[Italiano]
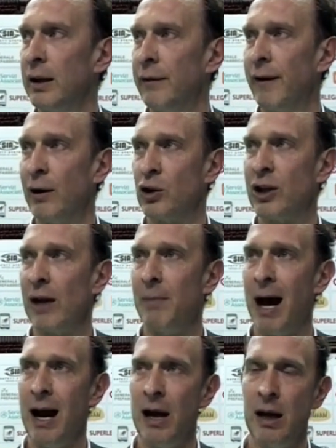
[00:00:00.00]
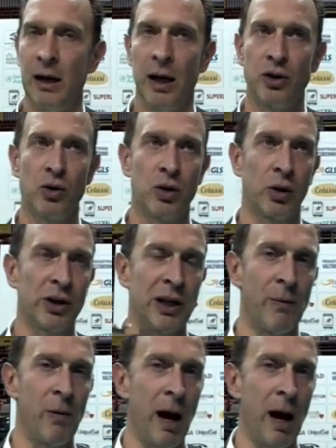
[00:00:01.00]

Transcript: fanno star male, è giusto che stiamo